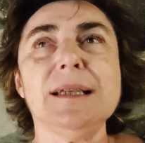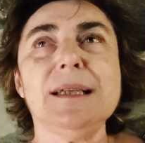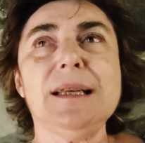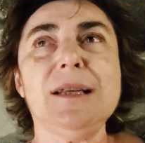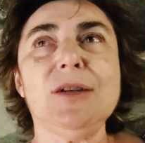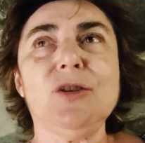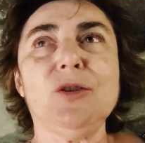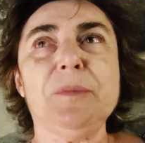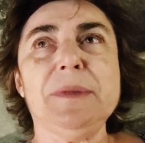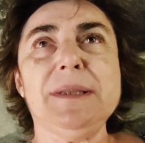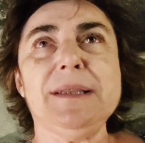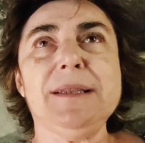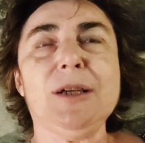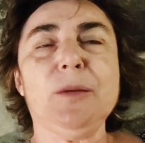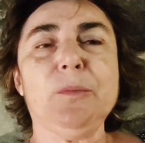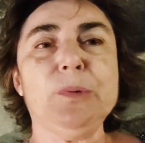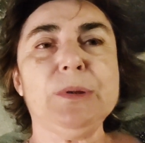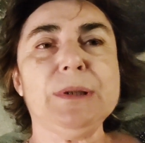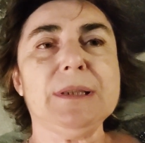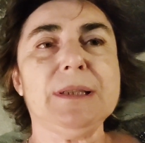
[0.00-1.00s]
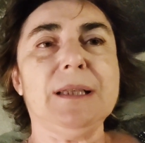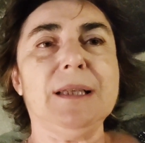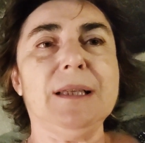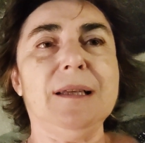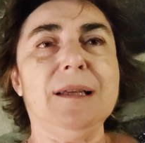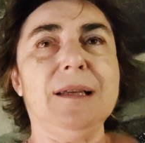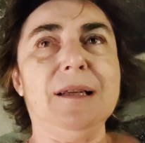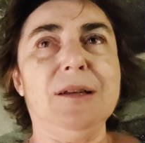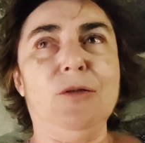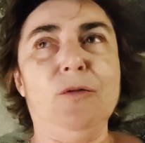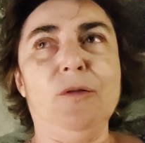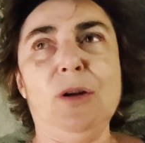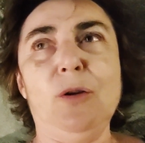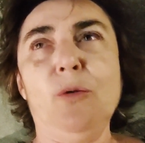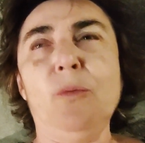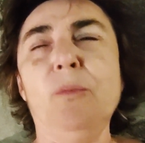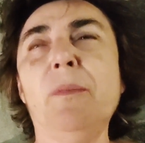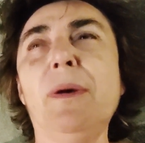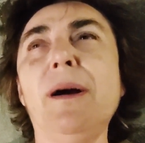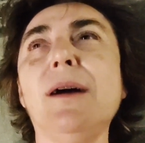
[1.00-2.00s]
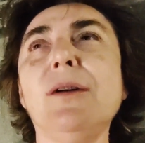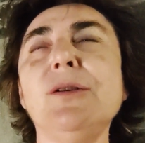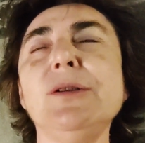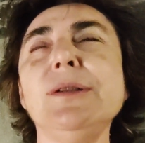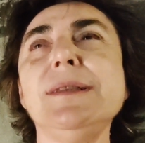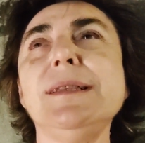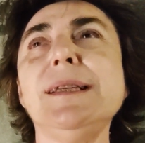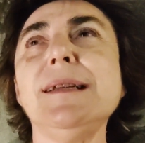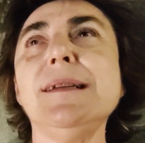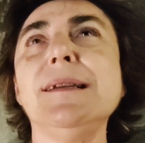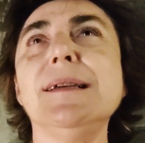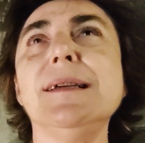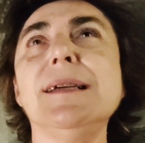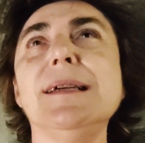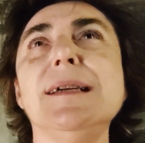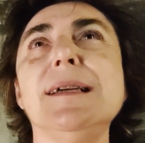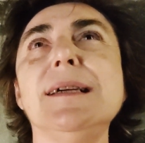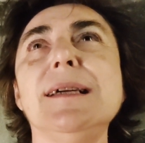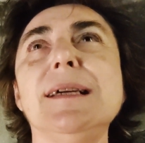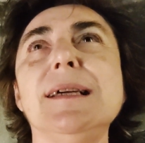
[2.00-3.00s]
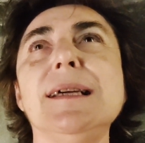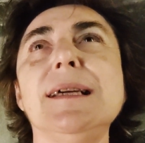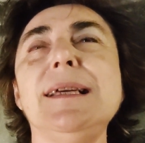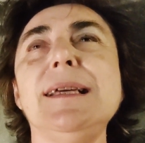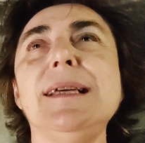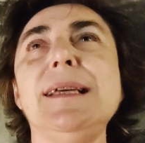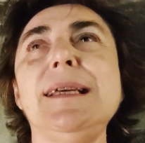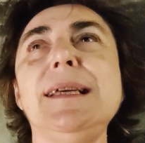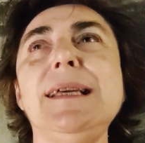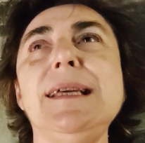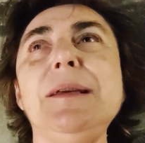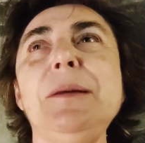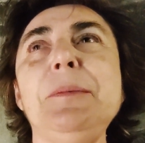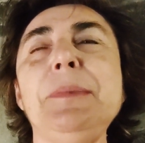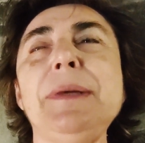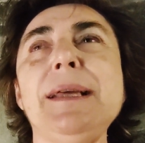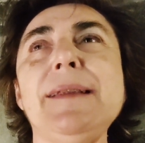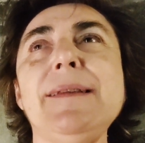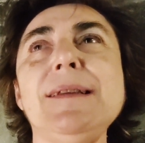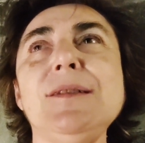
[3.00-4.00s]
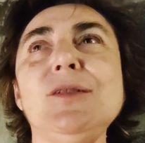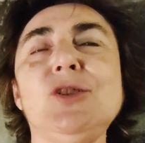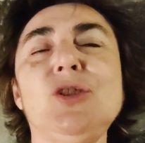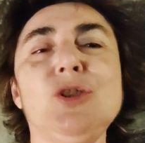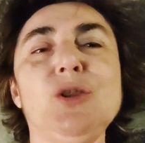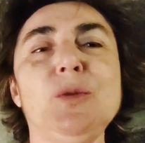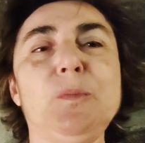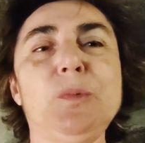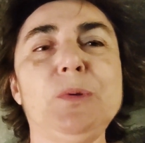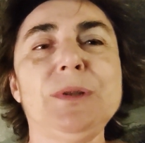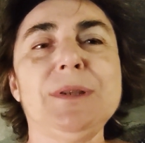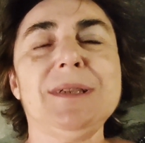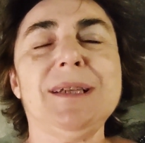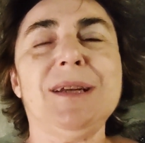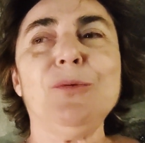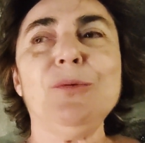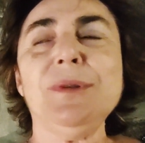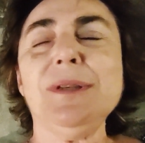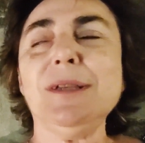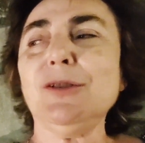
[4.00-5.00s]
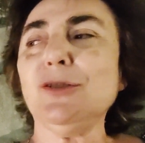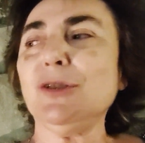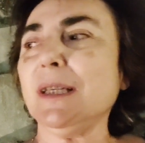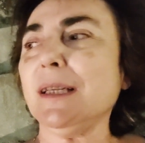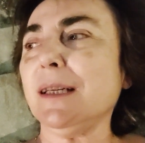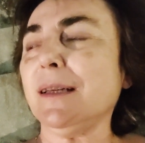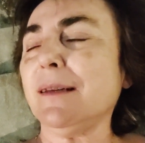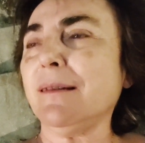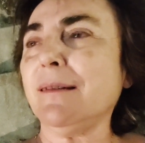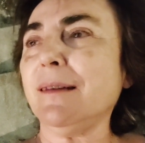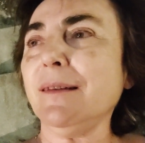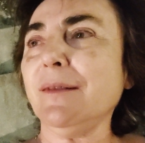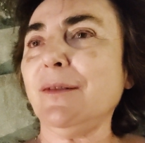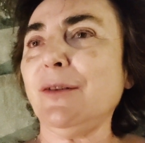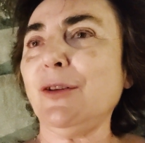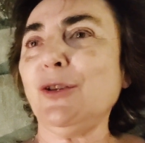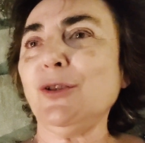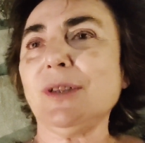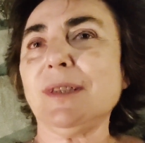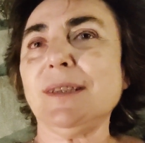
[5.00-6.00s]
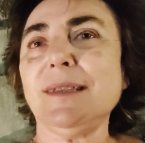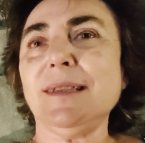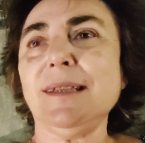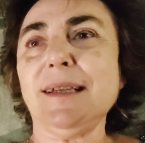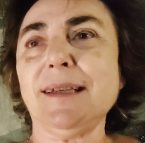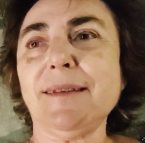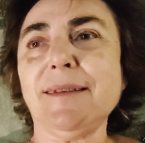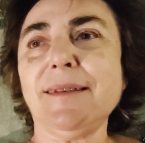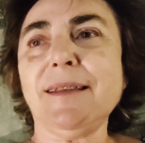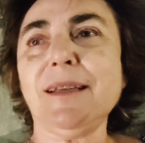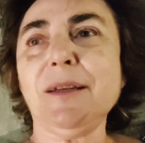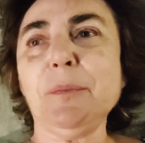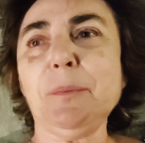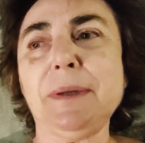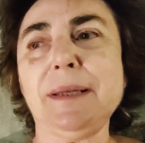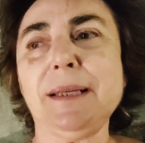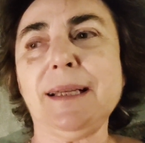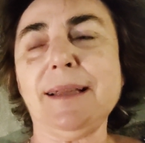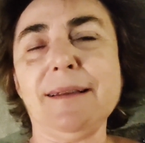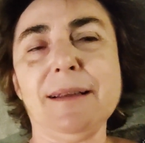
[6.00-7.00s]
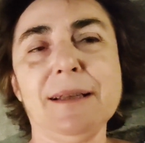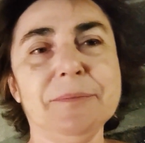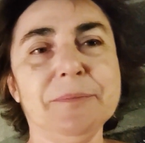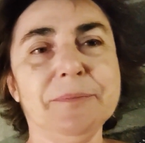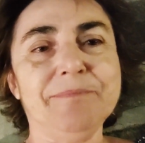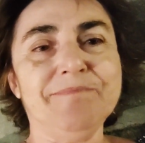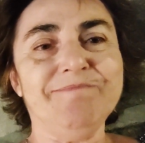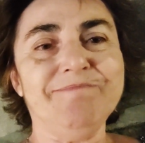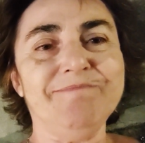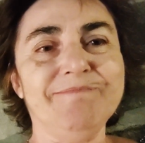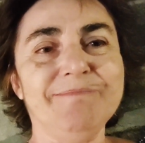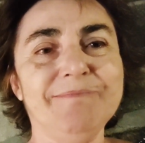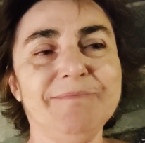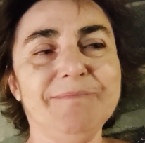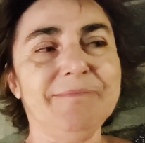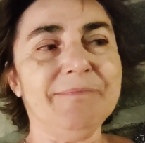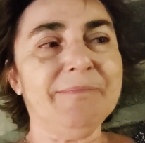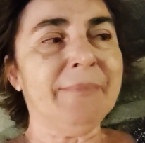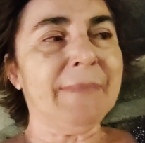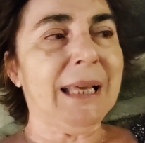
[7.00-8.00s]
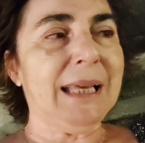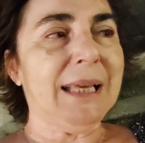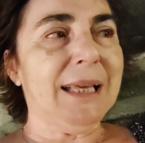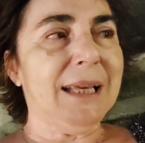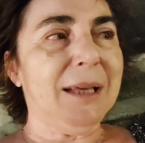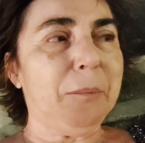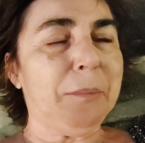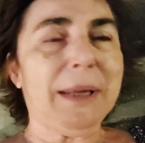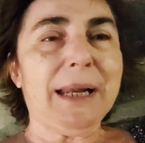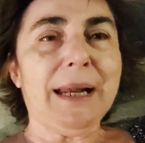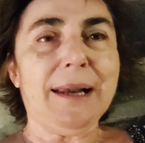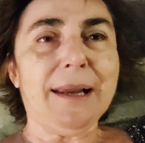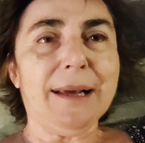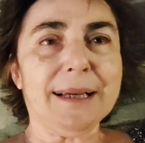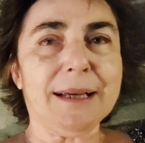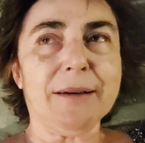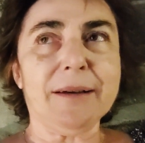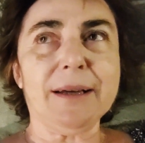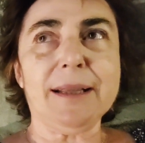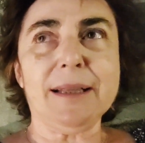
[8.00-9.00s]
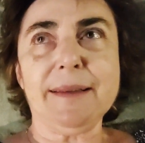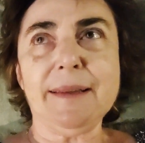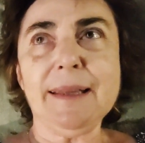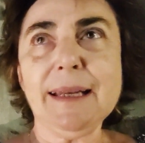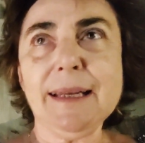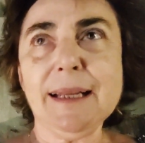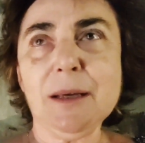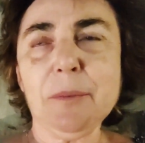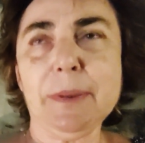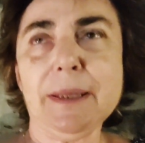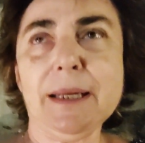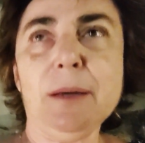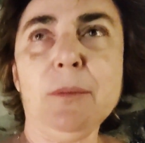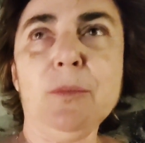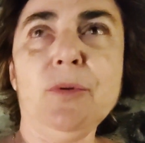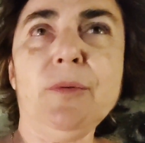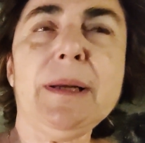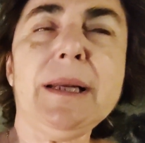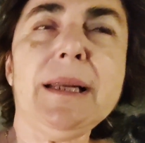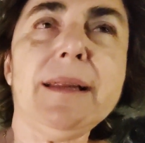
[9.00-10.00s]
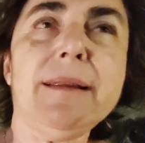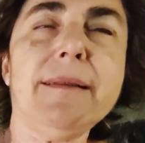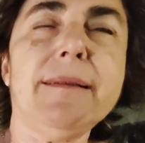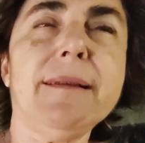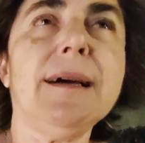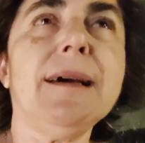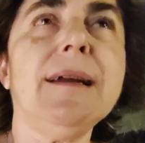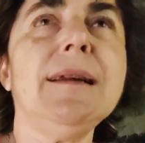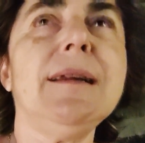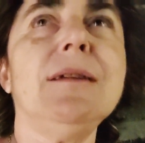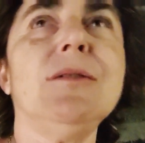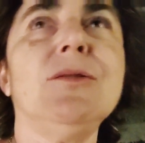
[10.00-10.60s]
y le he comentado pues que lo del lumbago y tal, y me ha dicho pues algunos ejercicios que tenía que hacer para, mm, para la cadera, para movilizar